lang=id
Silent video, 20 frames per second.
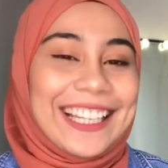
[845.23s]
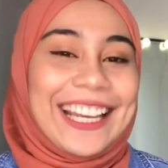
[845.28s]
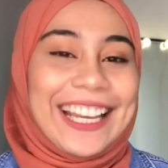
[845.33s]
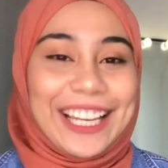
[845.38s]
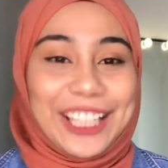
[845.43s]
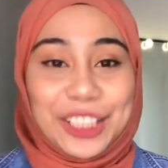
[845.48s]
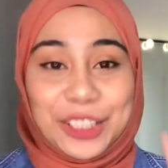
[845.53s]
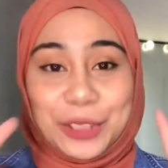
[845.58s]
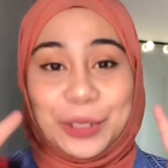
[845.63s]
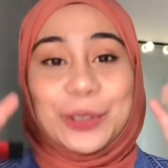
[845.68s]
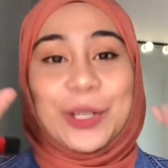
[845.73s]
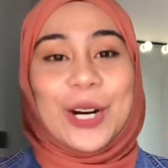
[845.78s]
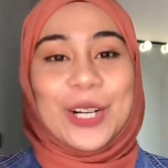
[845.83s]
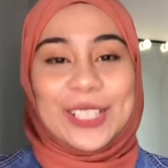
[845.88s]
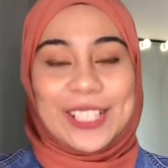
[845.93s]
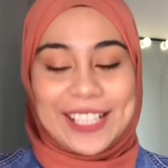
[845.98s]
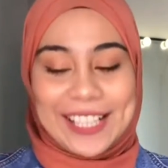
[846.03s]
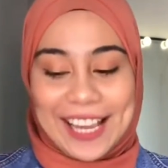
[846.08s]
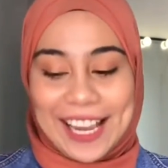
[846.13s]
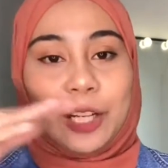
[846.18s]
In
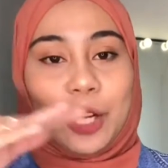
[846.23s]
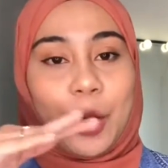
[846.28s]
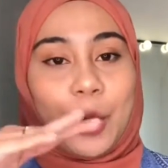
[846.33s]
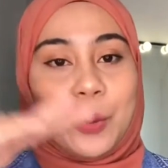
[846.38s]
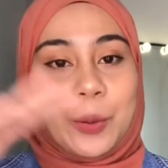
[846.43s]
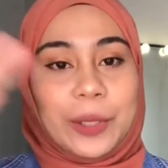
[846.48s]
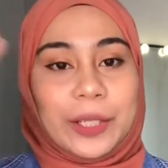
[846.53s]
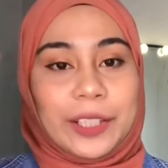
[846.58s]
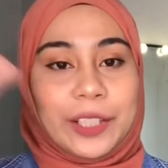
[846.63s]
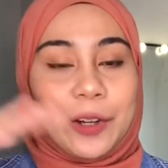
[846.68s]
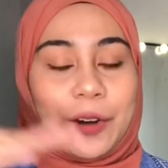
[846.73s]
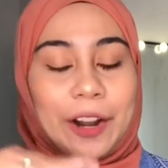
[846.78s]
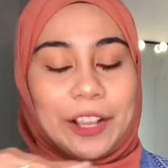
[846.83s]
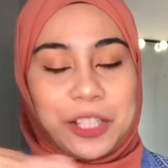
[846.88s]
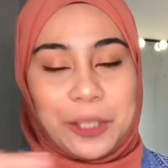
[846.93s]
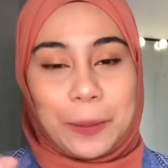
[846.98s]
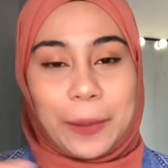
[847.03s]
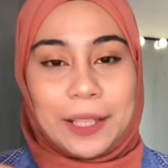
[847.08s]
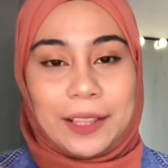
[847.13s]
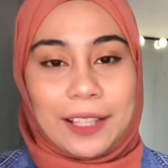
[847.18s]
quotes ya, lower your
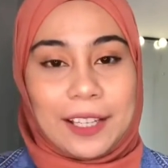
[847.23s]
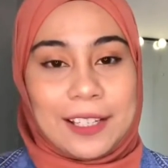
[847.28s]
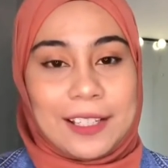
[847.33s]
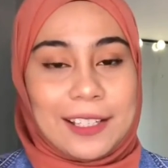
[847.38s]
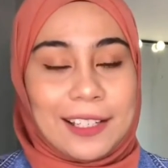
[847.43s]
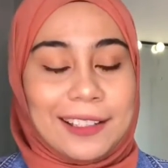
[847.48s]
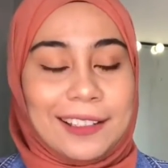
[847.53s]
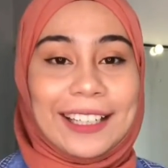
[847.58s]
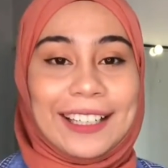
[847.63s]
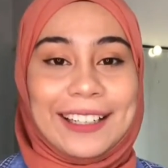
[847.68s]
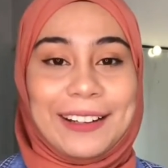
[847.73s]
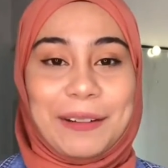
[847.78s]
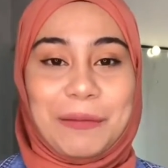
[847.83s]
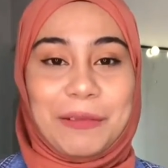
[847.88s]
expectation.